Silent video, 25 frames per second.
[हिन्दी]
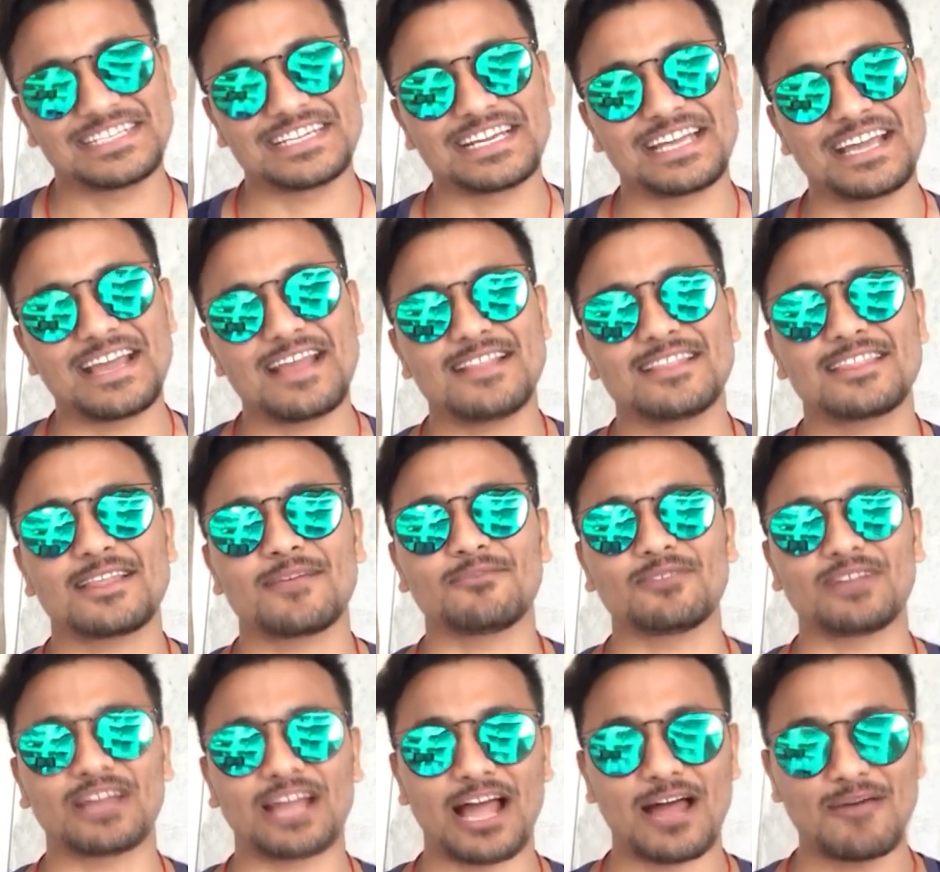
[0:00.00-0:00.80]
ठीक है
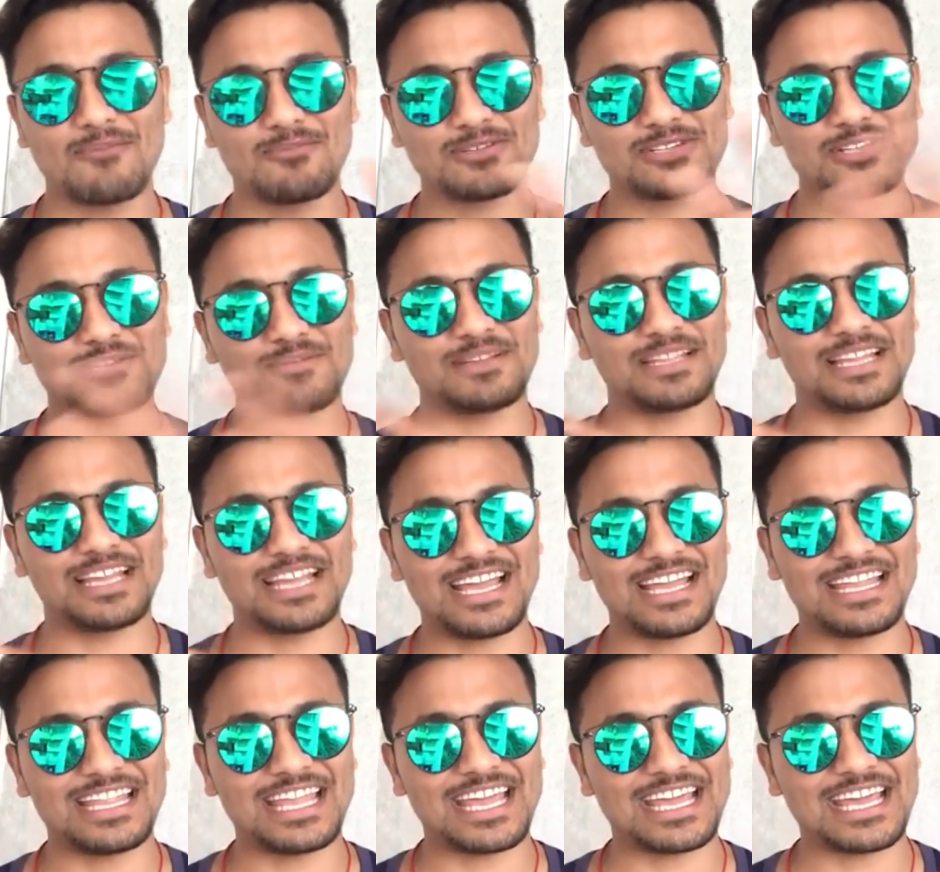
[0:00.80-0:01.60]
तब तक आप मुझे
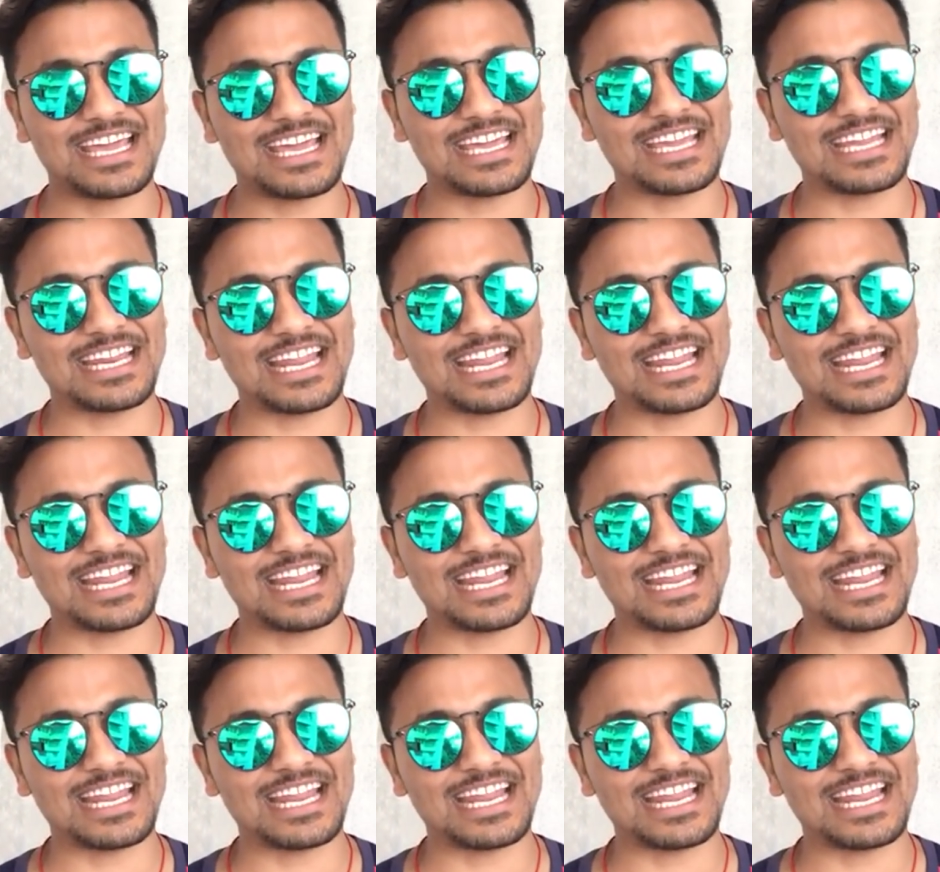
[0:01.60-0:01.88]
बताइए देखी